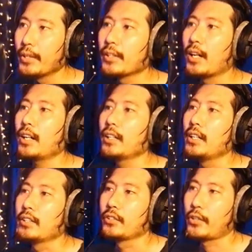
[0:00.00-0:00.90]
Đấy,
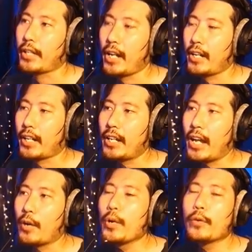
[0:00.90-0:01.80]
rồi cái này là cái
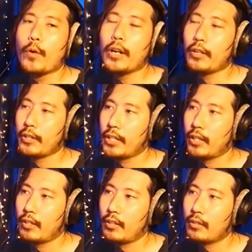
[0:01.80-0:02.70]
EQ cuối thôi để
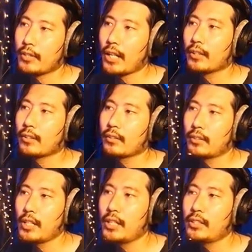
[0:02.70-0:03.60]
nó cắt đi